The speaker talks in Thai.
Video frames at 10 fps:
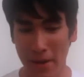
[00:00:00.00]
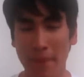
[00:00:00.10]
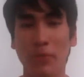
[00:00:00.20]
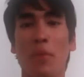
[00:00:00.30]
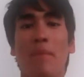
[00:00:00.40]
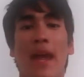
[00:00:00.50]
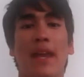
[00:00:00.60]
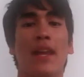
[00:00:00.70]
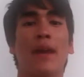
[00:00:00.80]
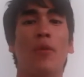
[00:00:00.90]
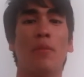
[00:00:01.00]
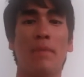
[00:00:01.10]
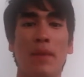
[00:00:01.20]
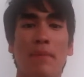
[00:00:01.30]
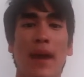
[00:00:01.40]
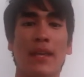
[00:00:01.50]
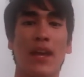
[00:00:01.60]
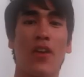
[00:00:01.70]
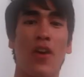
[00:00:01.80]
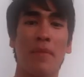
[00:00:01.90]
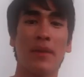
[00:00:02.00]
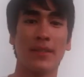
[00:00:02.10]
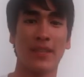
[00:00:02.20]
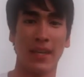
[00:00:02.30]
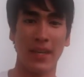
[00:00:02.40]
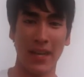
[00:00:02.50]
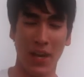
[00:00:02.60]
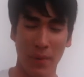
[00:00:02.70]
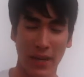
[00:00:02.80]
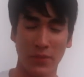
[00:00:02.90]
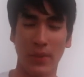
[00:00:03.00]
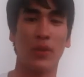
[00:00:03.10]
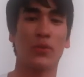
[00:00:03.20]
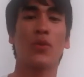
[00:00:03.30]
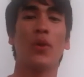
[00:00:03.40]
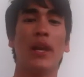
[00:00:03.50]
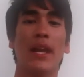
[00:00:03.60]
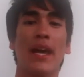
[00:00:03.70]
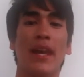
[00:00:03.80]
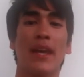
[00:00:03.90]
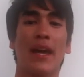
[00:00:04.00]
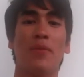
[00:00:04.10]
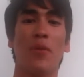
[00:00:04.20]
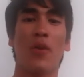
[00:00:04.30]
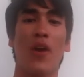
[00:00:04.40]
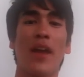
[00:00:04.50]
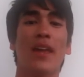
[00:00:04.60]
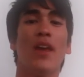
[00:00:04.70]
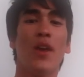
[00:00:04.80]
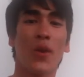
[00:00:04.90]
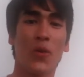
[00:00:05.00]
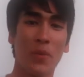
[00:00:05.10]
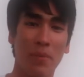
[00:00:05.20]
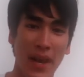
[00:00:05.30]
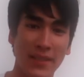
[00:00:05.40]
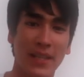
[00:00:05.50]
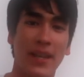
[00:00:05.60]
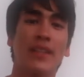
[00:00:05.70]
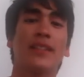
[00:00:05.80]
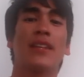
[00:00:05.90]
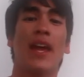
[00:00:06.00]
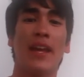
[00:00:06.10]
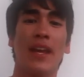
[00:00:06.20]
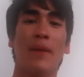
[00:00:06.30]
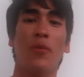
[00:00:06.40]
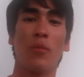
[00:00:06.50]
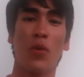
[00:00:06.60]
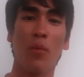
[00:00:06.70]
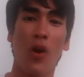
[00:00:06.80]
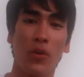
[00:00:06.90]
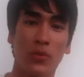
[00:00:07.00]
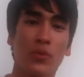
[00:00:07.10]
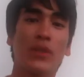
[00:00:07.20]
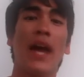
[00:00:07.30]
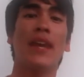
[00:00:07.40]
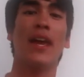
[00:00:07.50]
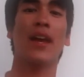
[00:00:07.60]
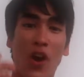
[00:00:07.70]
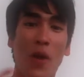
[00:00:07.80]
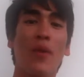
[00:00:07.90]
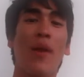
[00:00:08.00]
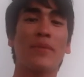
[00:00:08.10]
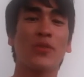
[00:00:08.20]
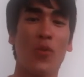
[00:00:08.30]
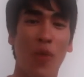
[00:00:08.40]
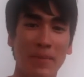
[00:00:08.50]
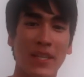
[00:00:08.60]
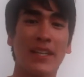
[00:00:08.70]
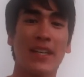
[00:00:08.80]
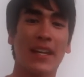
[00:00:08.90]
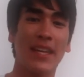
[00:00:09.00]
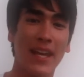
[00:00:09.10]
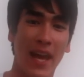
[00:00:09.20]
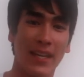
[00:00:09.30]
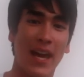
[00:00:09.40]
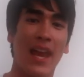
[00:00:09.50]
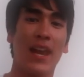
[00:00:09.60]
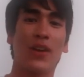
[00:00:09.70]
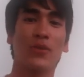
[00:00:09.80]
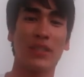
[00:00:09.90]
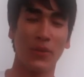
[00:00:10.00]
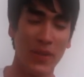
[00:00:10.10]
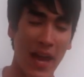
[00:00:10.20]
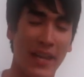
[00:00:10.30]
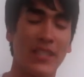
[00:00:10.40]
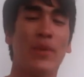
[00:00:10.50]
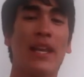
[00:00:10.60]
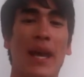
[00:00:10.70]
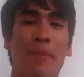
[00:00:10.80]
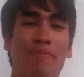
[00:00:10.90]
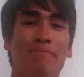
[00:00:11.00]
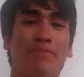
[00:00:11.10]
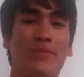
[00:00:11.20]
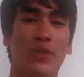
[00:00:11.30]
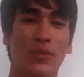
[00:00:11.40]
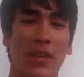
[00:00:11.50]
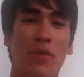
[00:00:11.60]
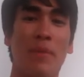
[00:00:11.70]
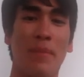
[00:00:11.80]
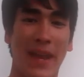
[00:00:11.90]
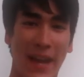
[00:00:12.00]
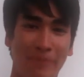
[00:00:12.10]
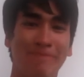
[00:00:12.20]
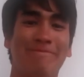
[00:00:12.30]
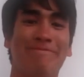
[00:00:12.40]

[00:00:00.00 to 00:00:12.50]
เริ่มต้นใหม่นะครับผมในปีใหม่นี้ก็ขอให้มีแต่สิ่งดีๆเข้ามาในชีวิตของทุกคนเลยแล้วกันนะครับผมขอให้คุณพระศรีรัตนตรนะครับผมคุ้มครองทุกท่านนะฮะขอให้มีความสุขความเจริญในหน้าที่การงาน แล้วก็ทุกสิ่งทุกอย่างในชีวิตเลยครับสุขสันต์วันปีใหม่ครับ